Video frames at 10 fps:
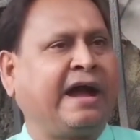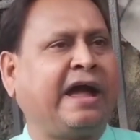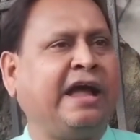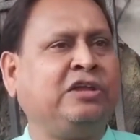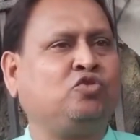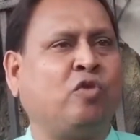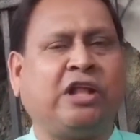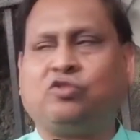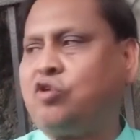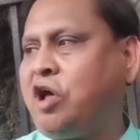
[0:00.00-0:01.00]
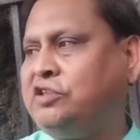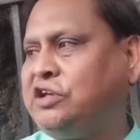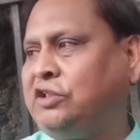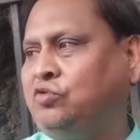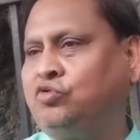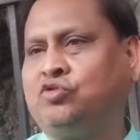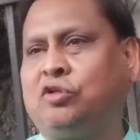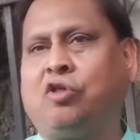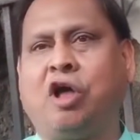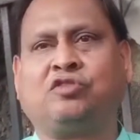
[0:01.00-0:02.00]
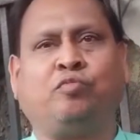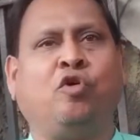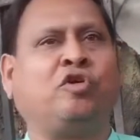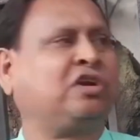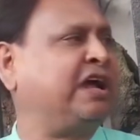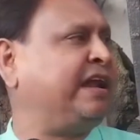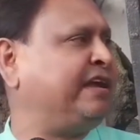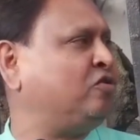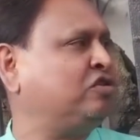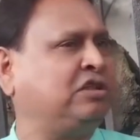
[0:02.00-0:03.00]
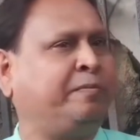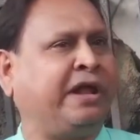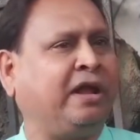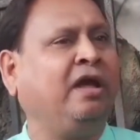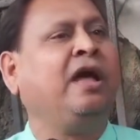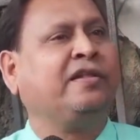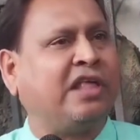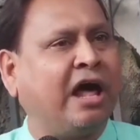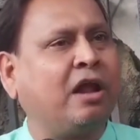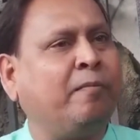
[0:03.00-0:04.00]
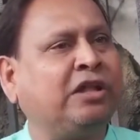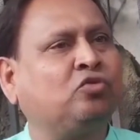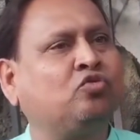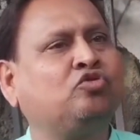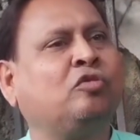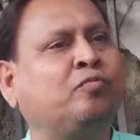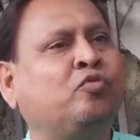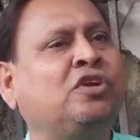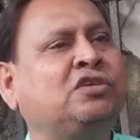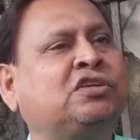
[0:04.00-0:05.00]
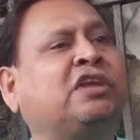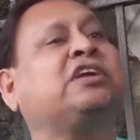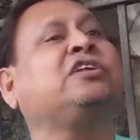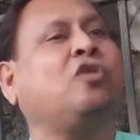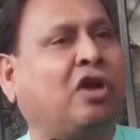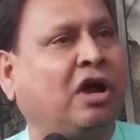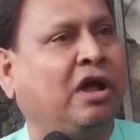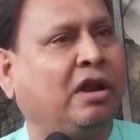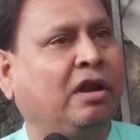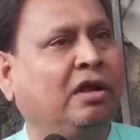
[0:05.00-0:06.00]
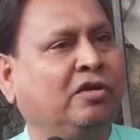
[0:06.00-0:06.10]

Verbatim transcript: একাই চুয়াত্তর হাজার দুশো দশ ভোট ক্যারি করতে পারে তার আবার দুজন পুলিশের কি দরকার